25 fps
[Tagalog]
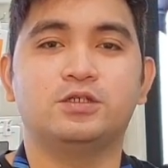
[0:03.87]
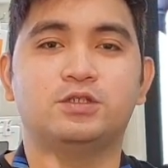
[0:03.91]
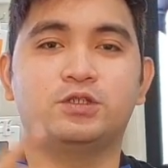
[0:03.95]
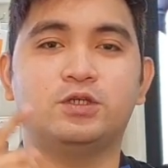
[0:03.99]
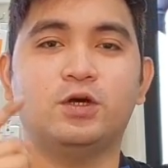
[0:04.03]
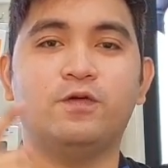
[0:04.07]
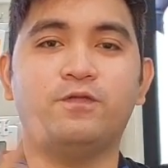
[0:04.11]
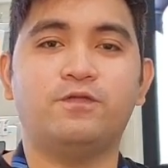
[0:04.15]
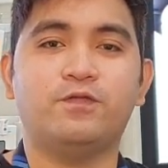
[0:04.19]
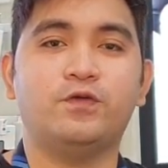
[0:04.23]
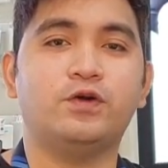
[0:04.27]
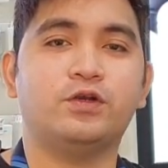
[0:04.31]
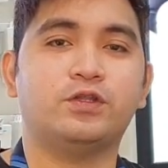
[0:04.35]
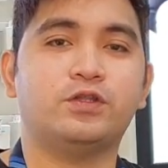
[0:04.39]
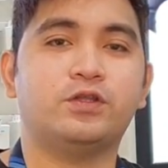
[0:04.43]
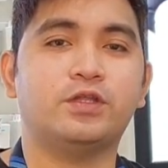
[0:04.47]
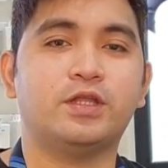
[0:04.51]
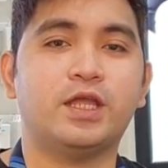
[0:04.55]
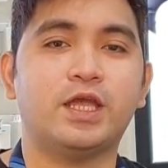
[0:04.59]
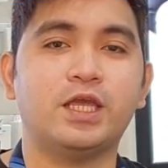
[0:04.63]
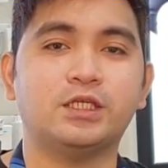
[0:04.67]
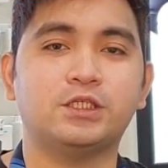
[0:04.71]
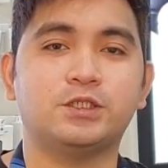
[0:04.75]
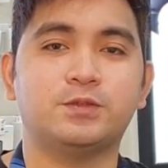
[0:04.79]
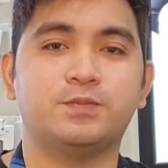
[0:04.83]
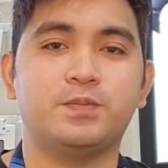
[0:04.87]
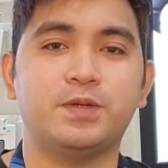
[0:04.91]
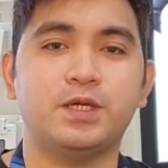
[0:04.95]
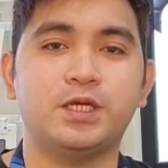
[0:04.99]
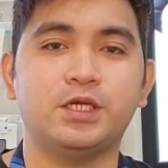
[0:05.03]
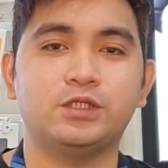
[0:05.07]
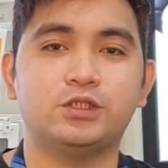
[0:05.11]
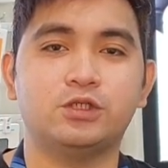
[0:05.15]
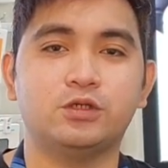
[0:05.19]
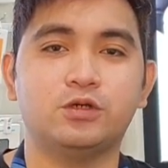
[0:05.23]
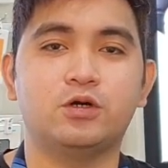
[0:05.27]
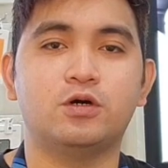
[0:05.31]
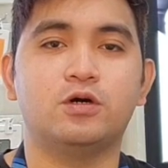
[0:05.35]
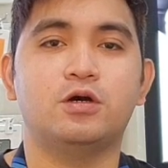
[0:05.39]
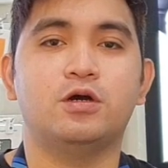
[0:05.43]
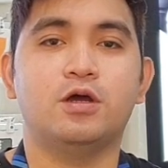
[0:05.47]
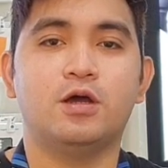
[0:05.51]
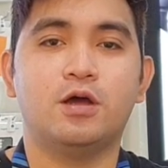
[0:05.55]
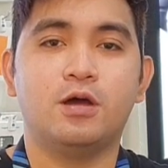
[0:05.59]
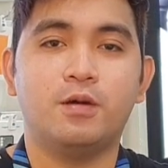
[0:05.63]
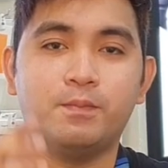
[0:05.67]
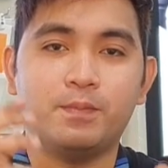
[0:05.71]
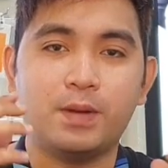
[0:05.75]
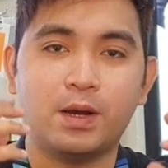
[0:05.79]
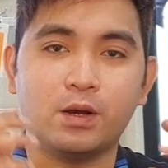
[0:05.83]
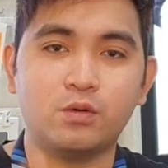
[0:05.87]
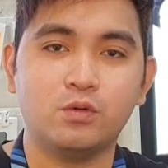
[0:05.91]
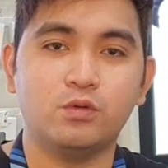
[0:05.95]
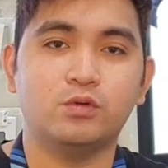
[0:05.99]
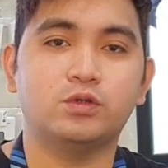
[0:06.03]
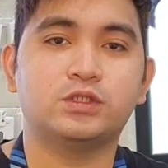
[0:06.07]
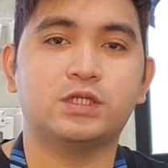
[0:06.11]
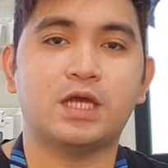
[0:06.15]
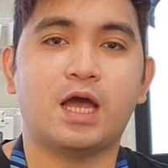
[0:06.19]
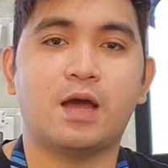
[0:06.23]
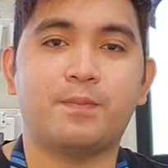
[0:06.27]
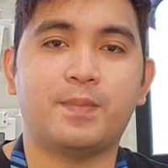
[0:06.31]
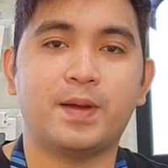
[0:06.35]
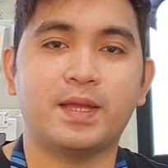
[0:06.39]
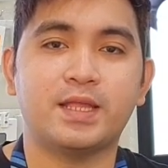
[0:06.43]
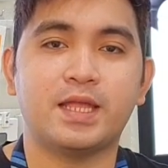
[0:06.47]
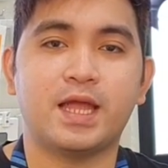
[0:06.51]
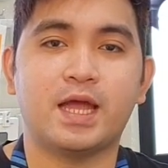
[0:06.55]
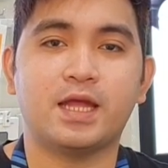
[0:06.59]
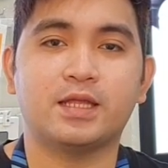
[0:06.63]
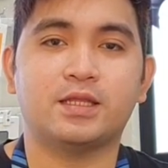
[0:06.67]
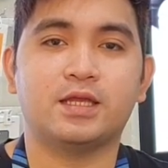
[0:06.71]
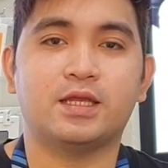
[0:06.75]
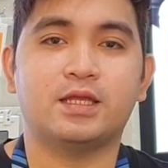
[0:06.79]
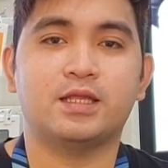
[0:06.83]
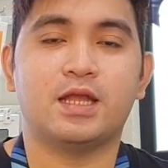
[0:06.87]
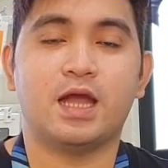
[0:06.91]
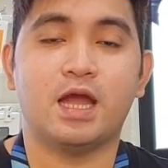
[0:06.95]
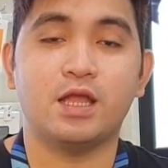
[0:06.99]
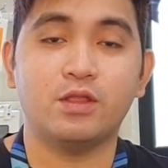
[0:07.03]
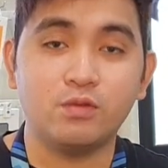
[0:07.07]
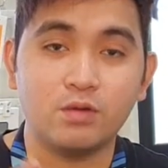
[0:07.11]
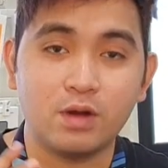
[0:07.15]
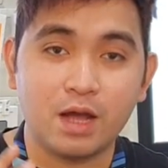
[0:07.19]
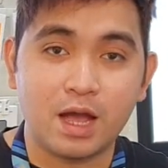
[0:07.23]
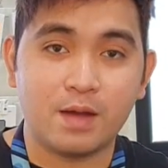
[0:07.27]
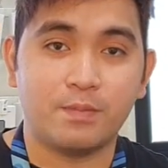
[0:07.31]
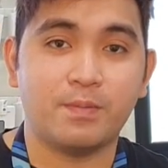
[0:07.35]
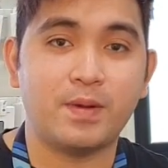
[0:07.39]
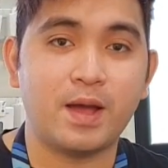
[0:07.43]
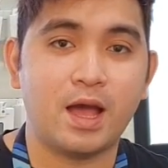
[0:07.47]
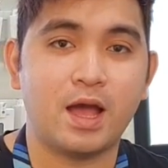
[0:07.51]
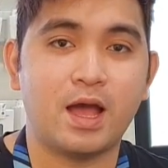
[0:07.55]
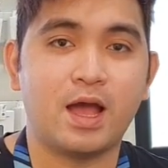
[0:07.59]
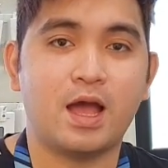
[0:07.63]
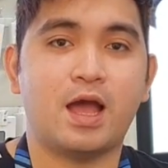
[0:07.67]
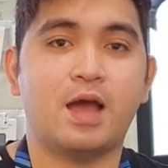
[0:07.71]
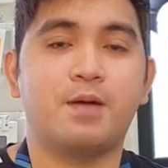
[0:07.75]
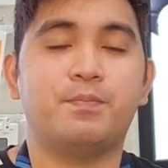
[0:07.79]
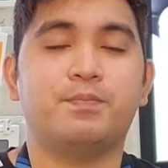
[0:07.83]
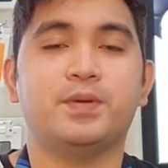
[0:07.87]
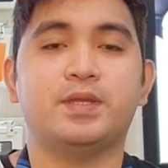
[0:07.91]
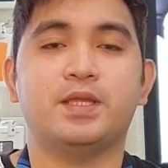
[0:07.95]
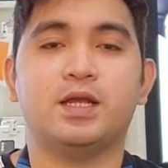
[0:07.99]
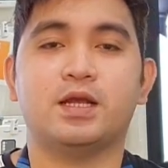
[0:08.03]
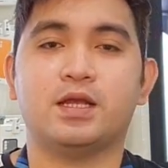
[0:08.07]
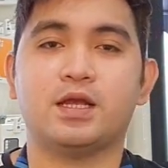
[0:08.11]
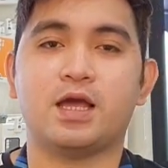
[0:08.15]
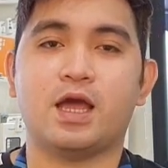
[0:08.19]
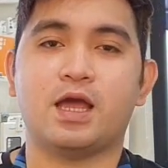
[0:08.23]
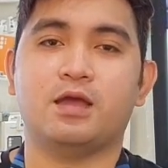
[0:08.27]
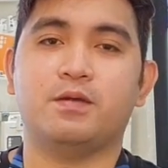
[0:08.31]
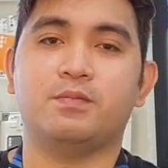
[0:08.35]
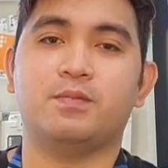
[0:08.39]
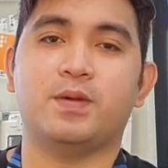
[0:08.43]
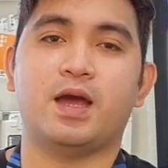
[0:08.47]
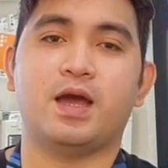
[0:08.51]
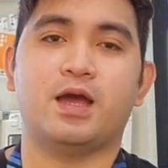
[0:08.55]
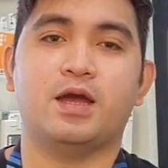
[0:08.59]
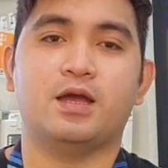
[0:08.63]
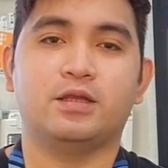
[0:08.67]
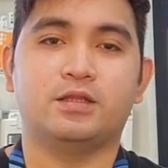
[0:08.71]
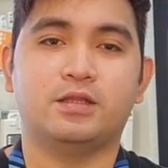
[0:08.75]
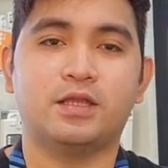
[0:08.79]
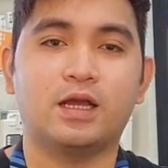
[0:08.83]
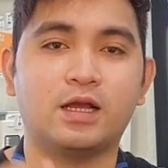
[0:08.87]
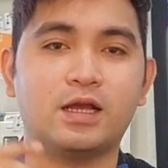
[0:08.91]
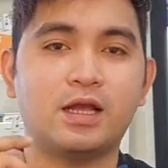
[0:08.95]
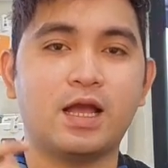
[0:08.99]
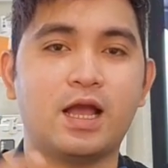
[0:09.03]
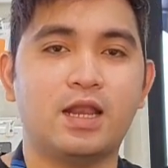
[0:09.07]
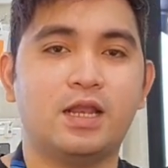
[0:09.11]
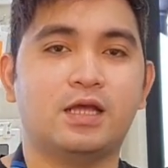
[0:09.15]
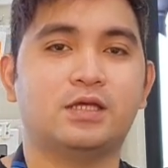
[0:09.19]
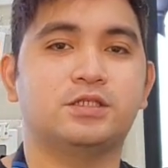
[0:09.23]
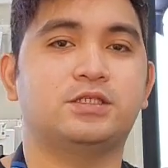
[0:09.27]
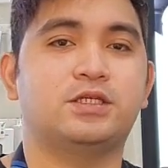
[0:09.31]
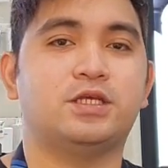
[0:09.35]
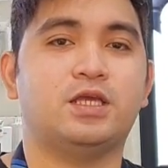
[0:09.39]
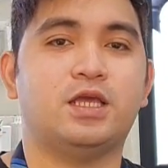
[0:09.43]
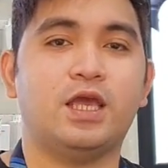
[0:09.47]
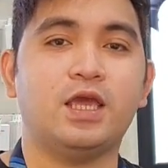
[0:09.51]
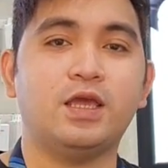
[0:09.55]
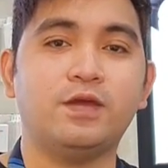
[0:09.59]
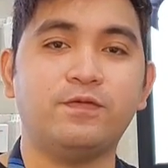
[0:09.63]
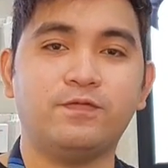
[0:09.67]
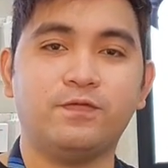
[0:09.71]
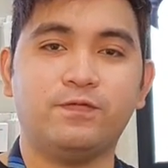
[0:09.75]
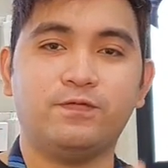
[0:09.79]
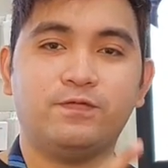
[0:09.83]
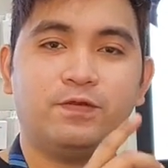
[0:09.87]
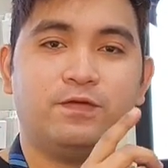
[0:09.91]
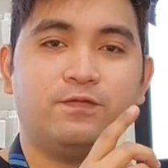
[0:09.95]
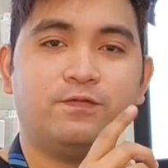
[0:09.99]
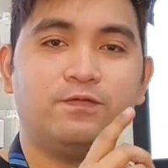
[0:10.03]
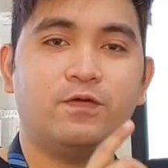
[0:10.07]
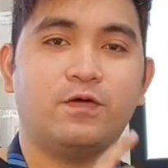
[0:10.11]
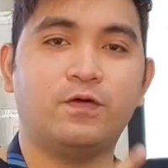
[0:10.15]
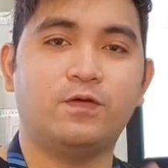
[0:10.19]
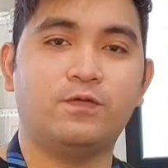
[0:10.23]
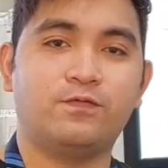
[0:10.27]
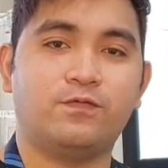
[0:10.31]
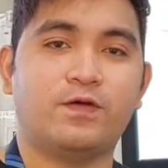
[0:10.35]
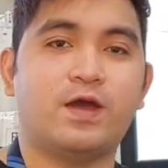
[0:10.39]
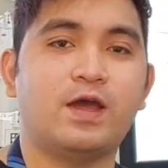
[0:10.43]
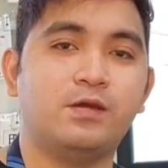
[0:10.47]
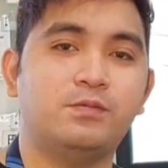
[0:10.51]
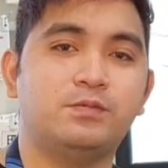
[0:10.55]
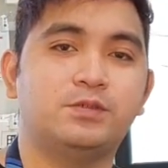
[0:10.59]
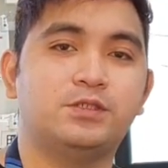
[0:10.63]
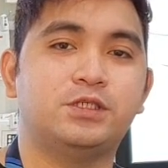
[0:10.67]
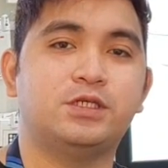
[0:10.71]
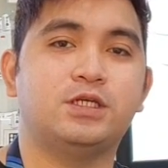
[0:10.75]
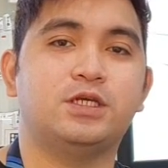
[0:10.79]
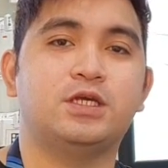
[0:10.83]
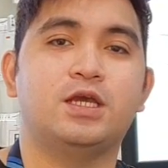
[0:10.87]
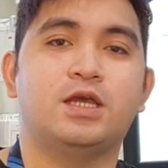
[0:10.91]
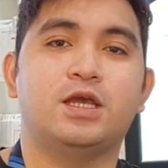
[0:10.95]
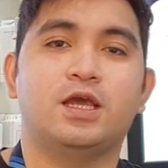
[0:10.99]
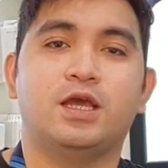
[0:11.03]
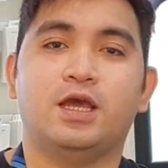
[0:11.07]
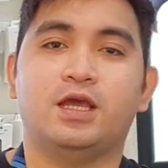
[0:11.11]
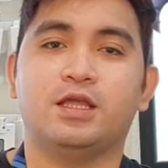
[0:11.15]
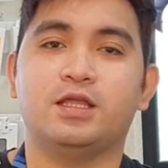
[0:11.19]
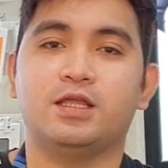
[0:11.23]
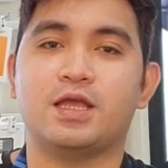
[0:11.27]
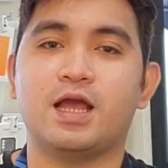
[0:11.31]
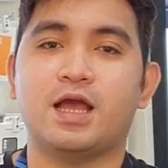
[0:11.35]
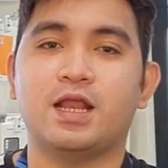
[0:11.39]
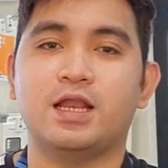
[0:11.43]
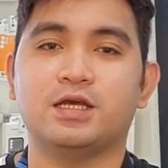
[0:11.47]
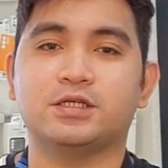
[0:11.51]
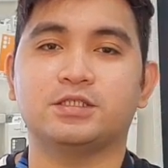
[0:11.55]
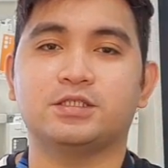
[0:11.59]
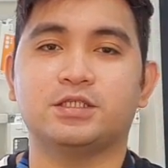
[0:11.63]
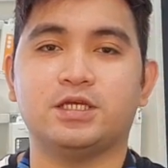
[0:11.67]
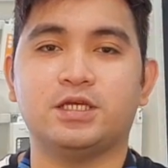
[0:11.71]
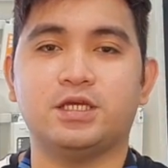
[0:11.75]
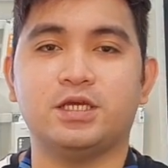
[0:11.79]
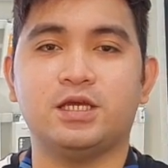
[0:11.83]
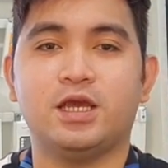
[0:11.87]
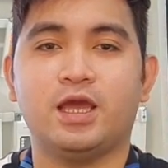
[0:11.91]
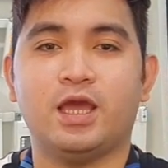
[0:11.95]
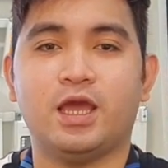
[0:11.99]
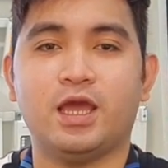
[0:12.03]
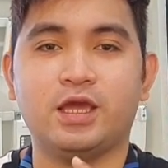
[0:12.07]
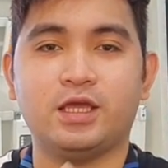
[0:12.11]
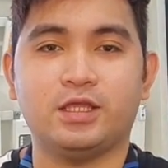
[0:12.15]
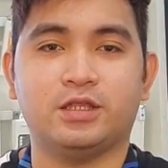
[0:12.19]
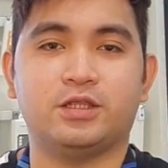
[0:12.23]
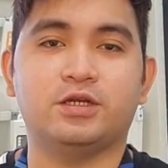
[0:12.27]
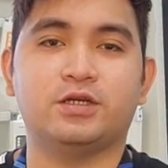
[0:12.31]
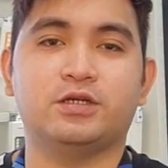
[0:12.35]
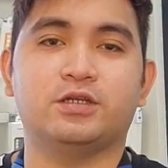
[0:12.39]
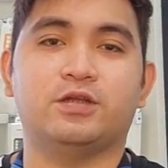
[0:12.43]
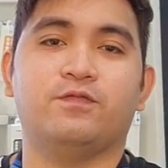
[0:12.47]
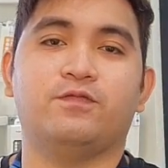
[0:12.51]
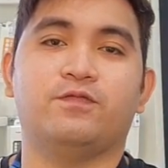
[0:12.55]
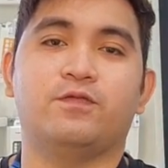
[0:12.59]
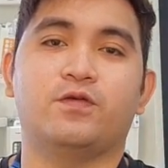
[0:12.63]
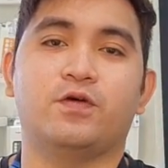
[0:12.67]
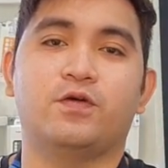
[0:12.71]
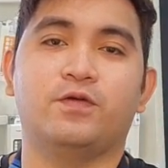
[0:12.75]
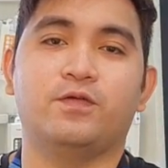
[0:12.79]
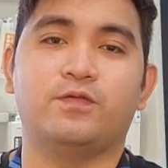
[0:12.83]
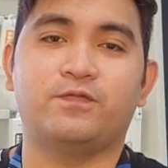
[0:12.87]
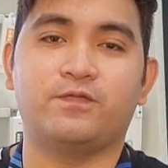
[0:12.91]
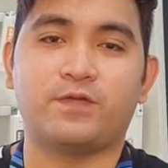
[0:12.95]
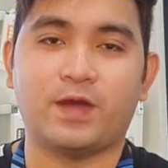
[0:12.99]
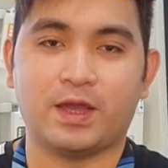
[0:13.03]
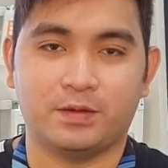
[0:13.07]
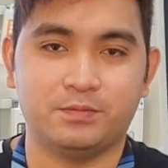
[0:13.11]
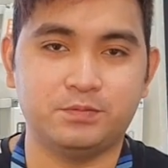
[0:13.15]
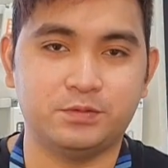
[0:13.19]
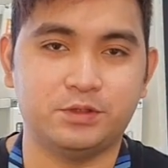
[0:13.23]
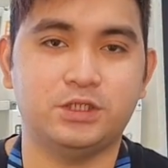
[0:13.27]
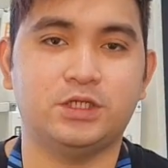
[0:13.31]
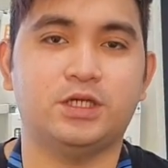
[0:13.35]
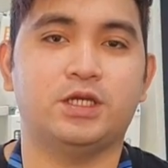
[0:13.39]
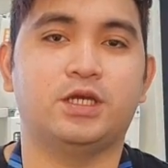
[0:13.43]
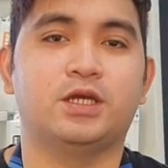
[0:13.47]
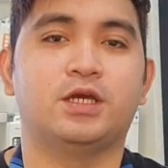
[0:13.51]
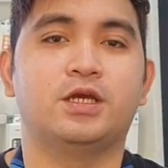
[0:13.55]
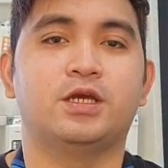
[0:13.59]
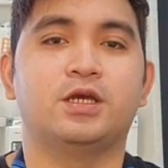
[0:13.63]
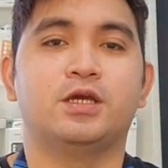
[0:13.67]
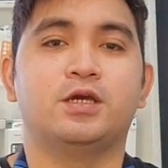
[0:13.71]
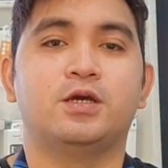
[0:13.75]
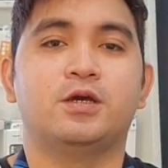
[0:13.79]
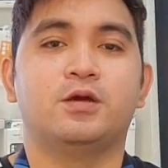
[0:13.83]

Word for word: So for today's video, pag-uusapan natin ano nga ba ang pinagkaiba ng Galaxy A54 5G and Galaxy A34 5G.